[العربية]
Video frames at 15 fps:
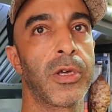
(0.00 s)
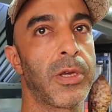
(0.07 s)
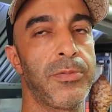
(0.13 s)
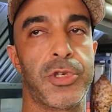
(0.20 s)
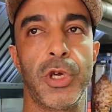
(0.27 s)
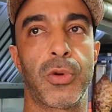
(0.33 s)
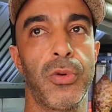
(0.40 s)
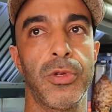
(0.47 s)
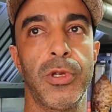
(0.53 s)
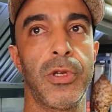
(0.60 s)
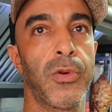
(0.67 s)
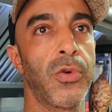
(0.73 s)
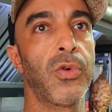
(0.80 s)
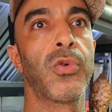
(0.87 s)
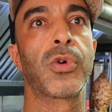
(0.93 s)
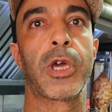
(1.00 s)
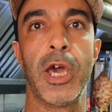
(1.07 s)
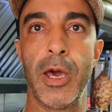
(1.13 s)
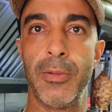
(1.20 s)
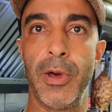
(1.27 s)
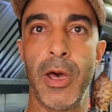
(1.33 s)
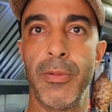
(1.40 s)
ماشي كل
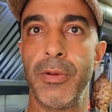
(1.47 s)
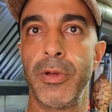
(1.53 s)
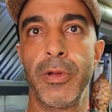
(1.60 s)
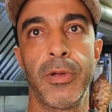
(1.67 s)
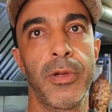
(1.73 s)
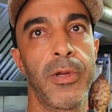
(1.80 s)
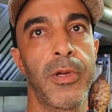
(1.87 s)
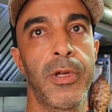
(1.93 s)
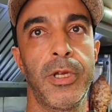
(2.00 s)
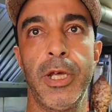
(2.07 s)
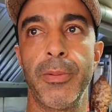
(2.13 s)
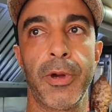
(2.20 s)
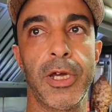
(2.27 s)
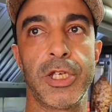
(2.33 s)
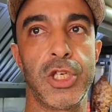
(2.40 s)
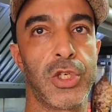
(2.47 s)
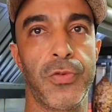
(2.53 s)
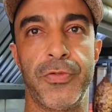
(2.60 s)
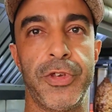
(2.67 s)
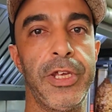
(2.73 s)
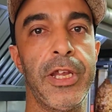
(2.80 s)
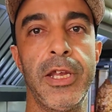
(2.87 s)
كباب اللي بغيتي
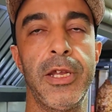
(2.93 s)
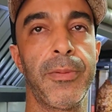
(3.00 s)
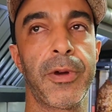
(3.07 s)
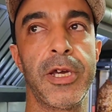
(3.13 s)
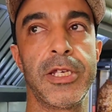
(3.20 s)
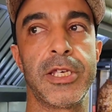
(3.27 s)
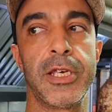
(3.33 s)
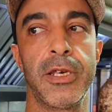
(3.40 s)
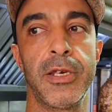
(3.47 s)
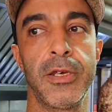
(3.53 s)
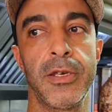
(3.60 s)
شفتي اللي بغيتي